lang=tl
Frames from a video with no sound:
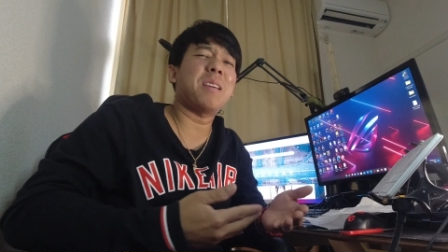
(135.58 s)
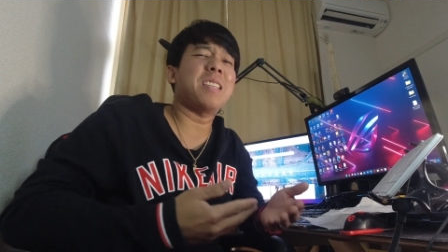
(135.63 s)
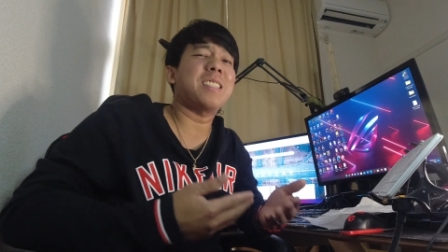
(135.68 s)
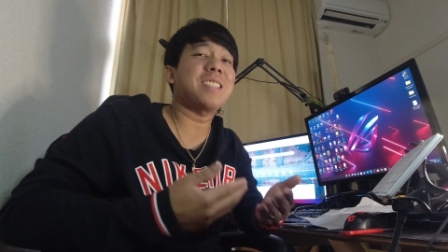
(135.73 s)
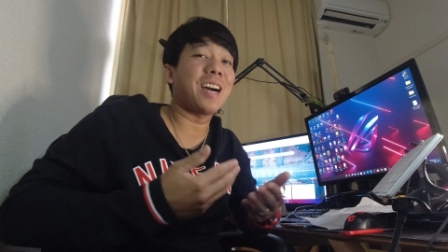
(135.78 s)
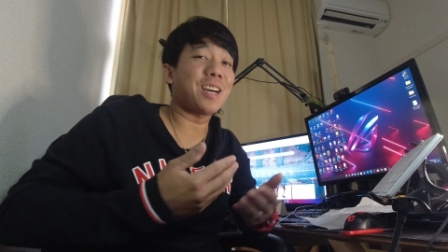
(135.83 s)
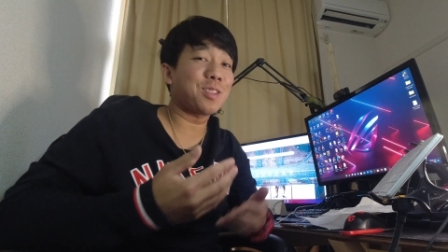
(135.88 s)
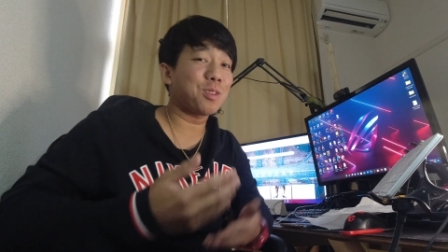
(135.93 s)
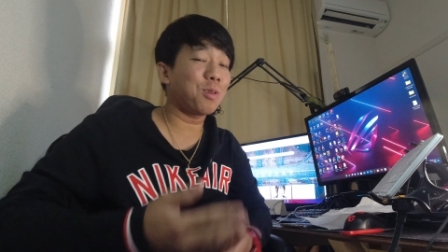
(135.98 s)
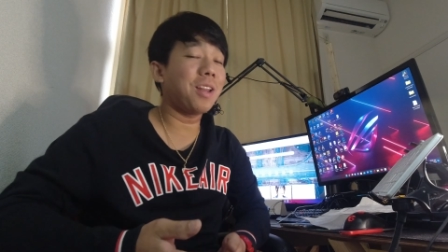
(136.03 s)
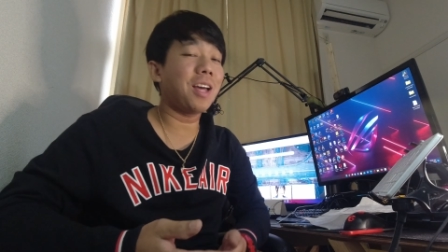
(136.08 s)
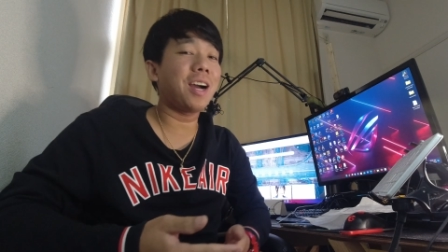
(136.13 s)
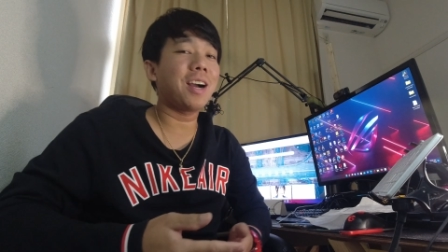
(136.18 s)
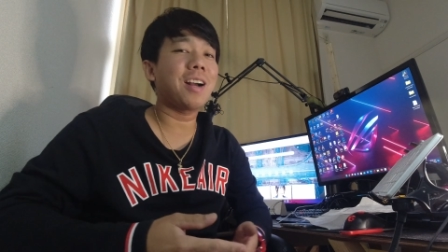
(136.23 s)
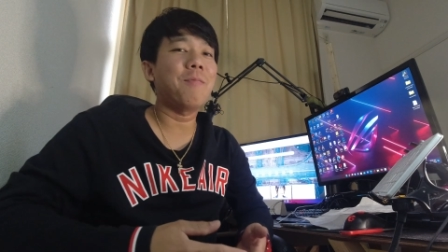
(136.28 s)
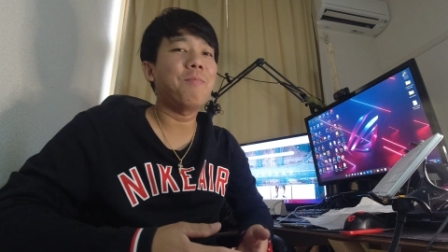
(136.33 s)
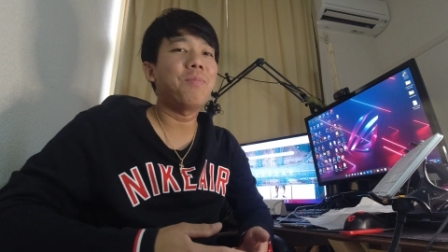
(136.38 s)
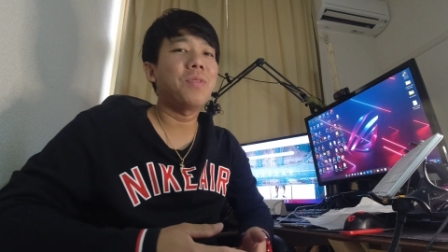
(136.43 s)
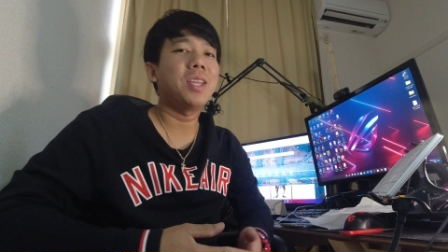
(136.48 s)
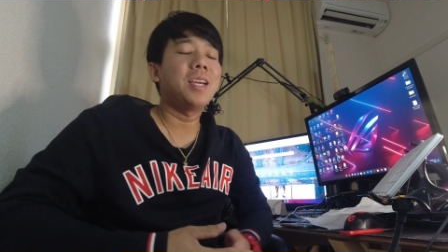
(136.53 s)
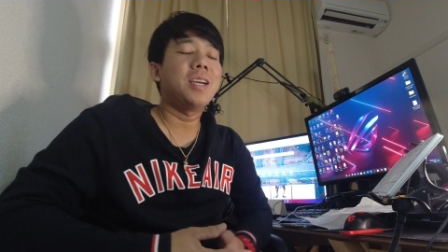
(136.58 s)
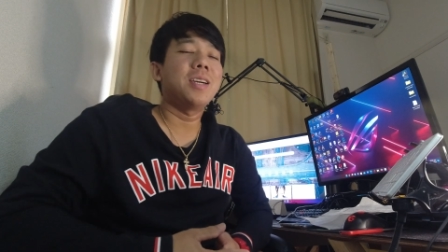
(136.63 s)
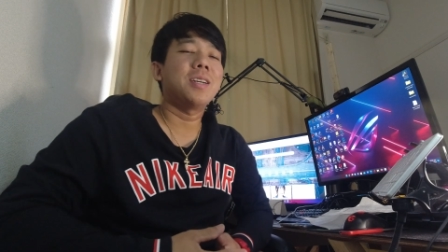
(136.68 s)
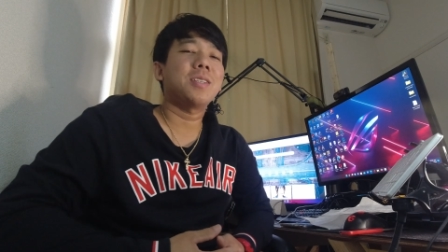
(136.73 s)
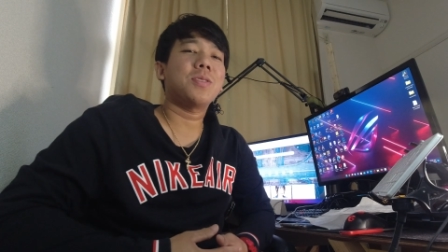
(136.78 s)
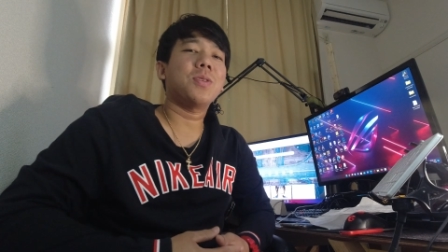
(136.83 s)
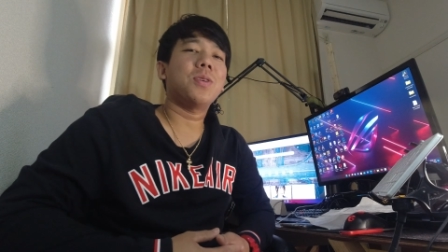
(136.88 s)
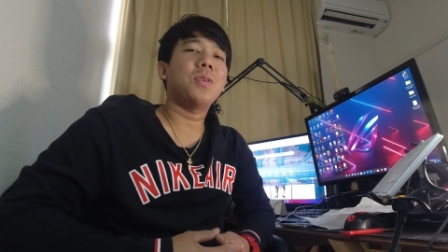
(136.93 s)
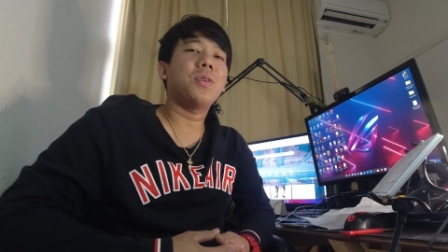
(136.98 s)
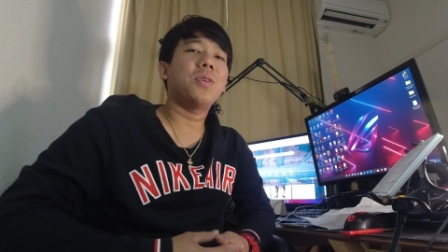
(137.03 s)
may sakto lang.
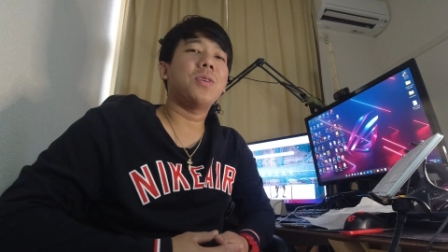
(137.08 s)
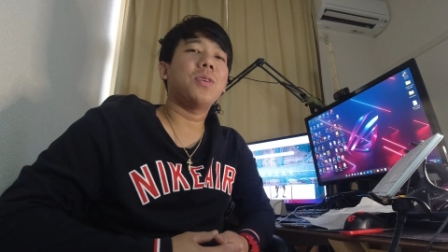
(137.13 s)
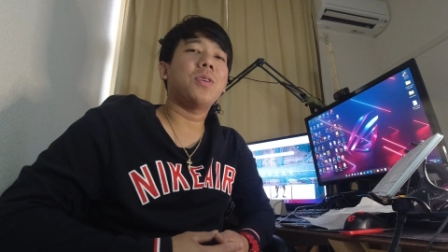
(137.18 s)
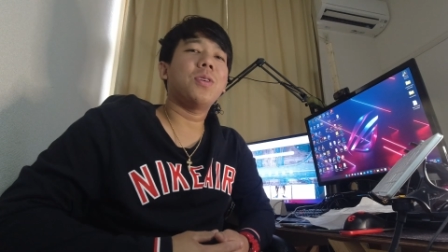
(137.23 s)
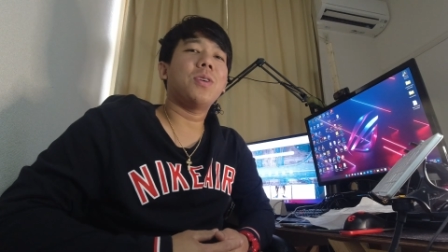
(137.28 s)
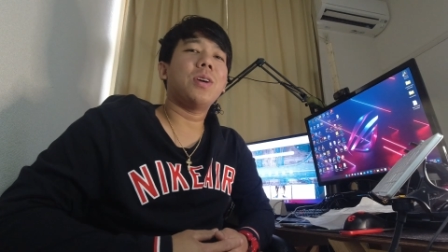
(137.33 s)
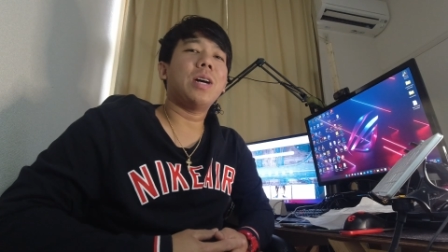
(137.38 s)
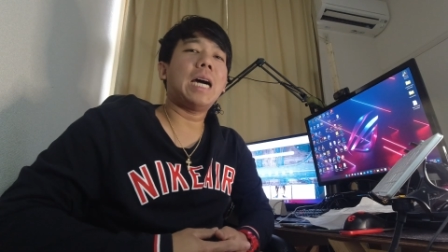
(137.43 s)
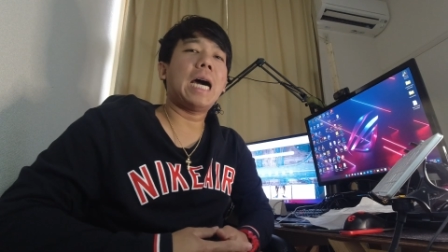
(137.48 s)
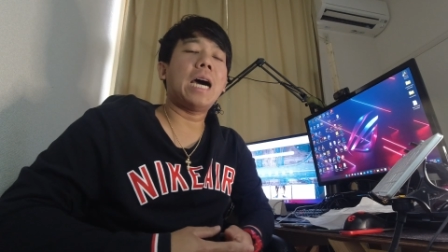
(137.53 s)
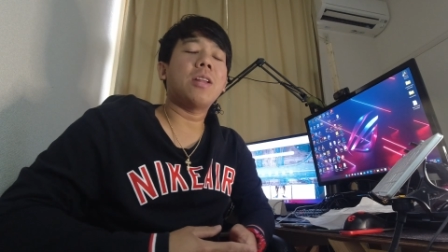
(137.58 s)
So,